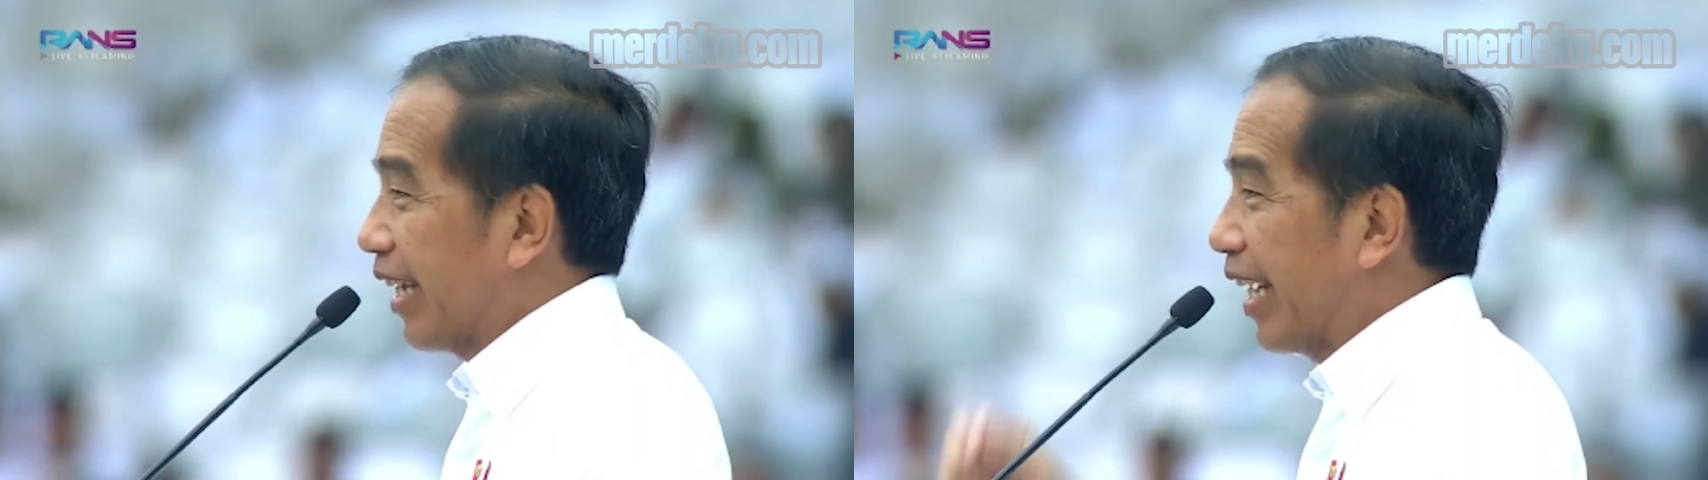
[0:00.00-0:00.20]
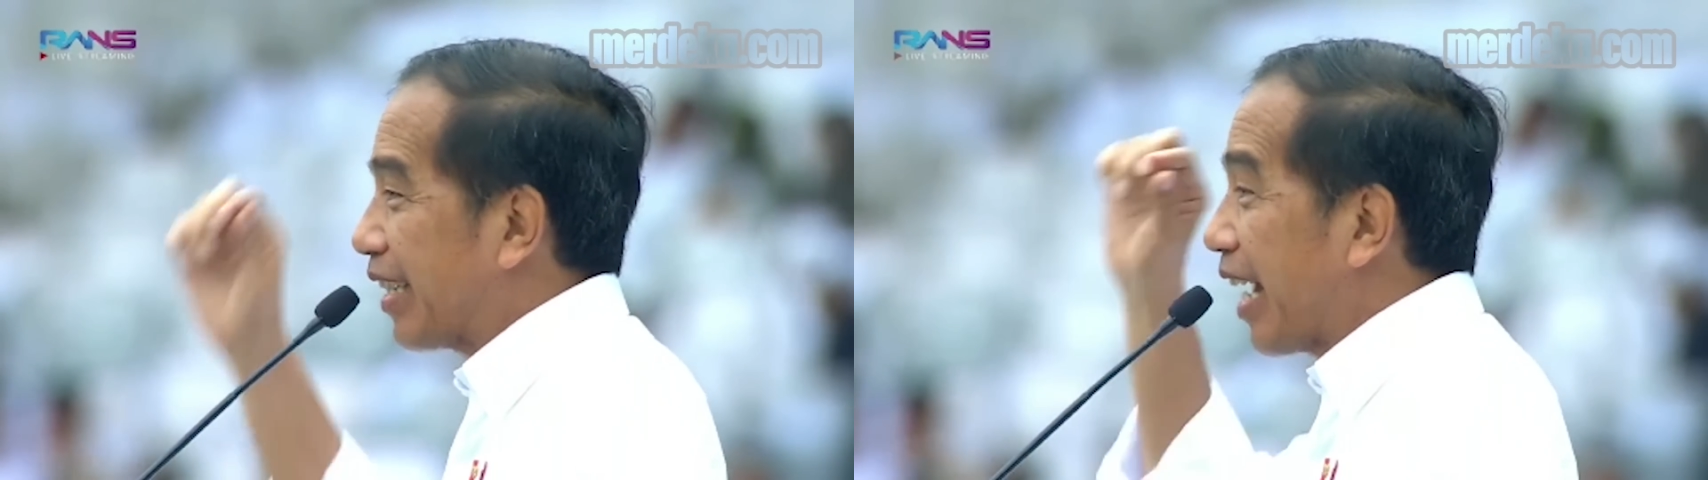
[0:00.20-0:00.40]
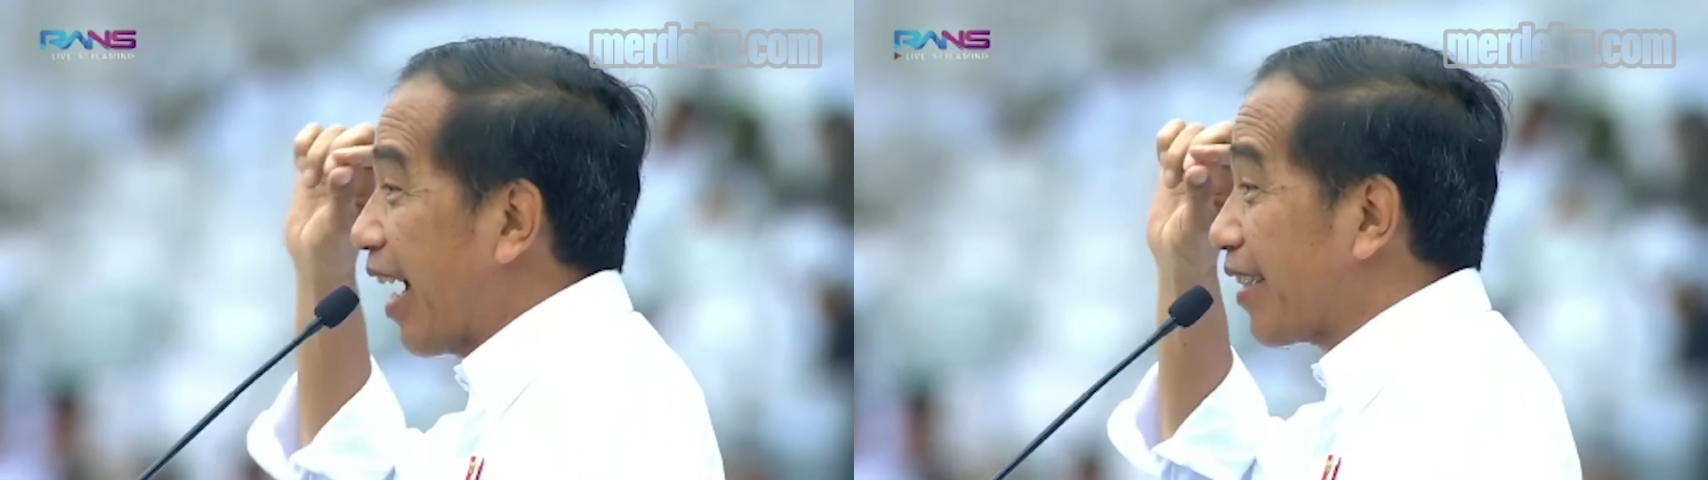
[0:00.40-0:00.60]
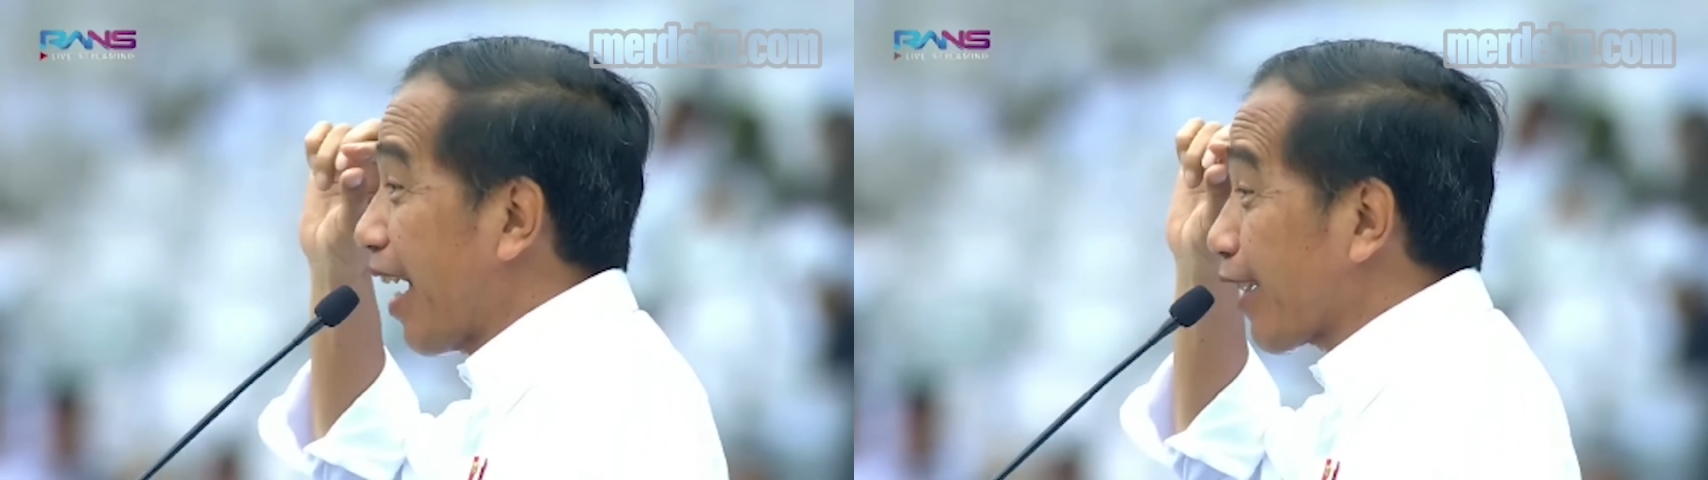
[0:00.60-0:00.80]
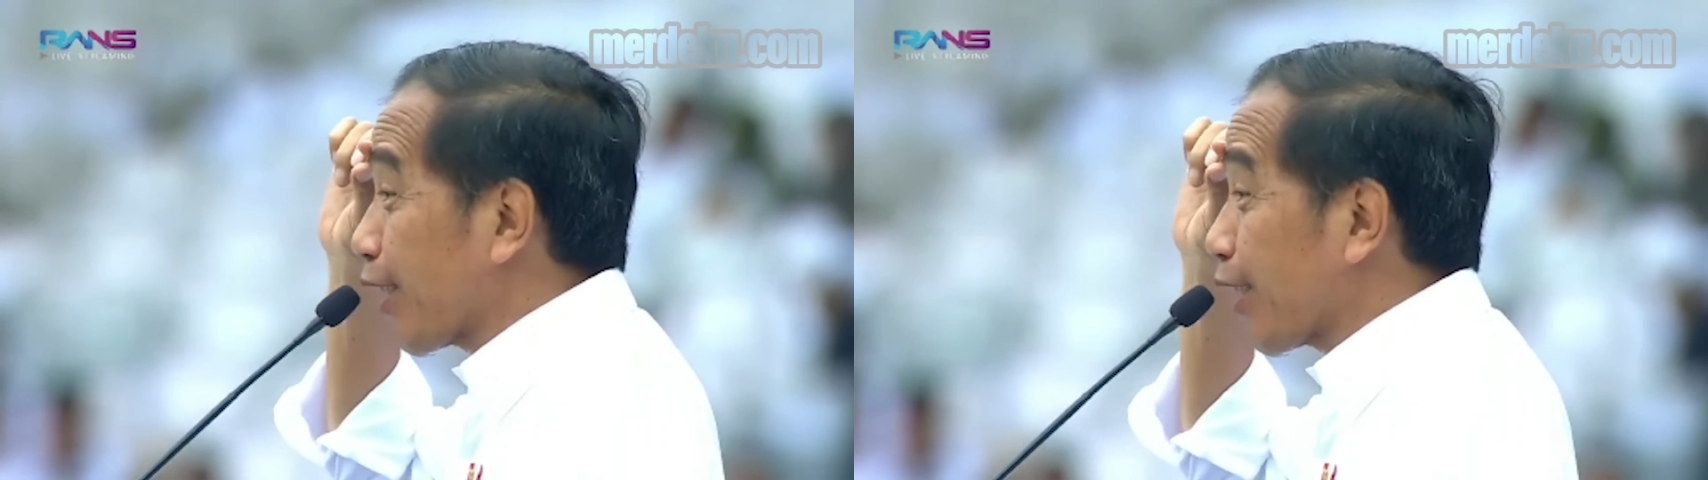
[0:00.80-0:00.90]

tidak ada